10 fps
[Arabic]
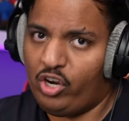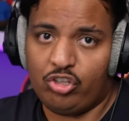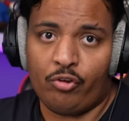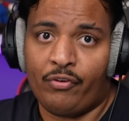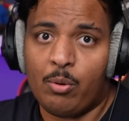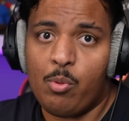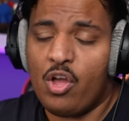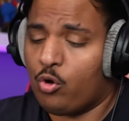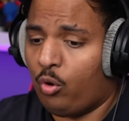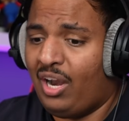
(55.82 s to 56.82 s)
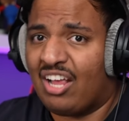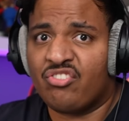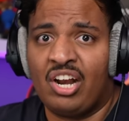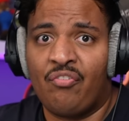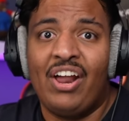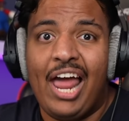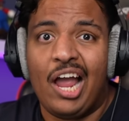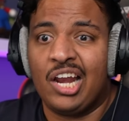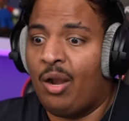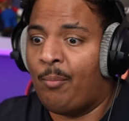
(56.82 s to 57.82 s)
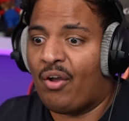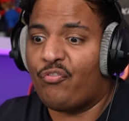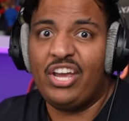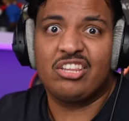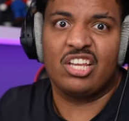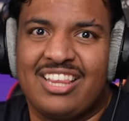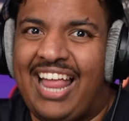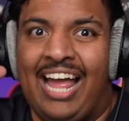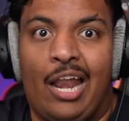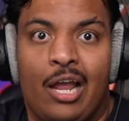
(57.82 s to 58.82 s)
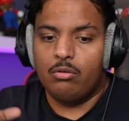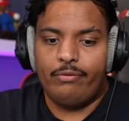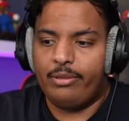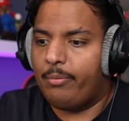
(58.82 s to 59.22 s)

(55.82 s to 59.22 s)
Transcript: انتم في رمضان كل اصناف الاكل المخفيه تطلع لك فتبغى